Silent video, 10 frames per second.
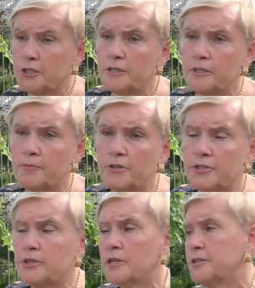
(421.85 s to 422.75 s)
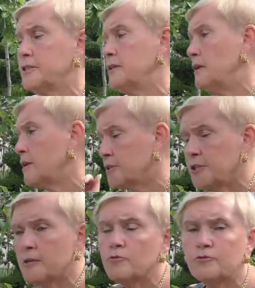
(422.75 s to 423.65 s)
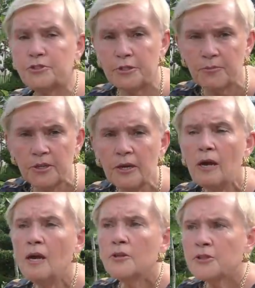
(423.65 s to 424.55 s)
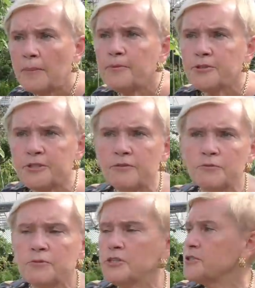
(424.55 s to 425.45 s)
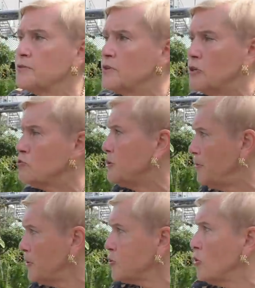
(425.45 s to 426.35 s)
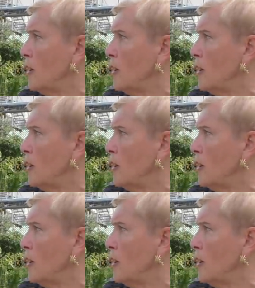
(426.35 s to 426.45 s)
средней полосе России или где-нибудь в Сибири топить 9 месяцев в году теплицу,